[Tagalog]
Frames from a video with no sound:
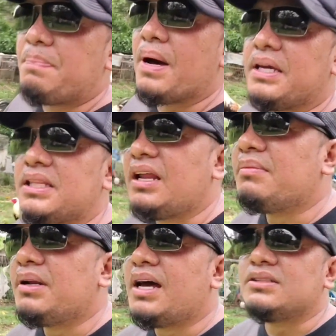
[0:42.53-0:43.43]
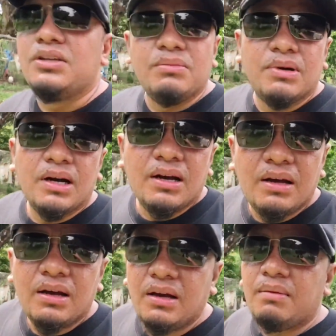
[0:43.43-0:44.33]
papakita naman natin yung mga
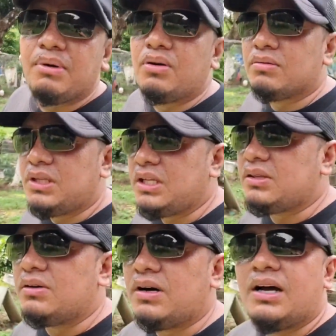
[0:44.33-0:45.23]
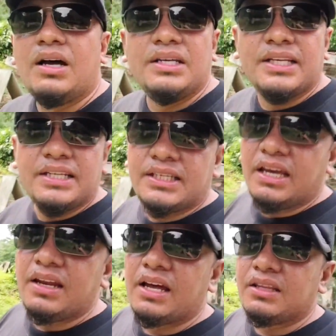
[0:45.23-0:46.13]
manok dito, uh,
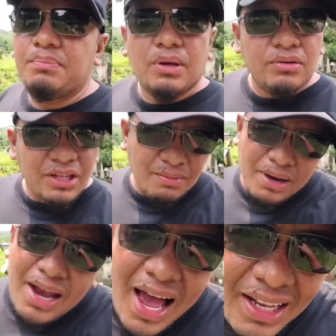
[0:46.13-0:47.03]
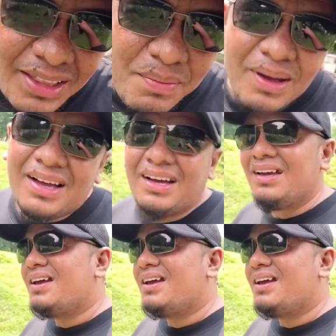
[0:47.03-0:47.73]
isa-isahin natin. Pero hindi naman lahat, di ba?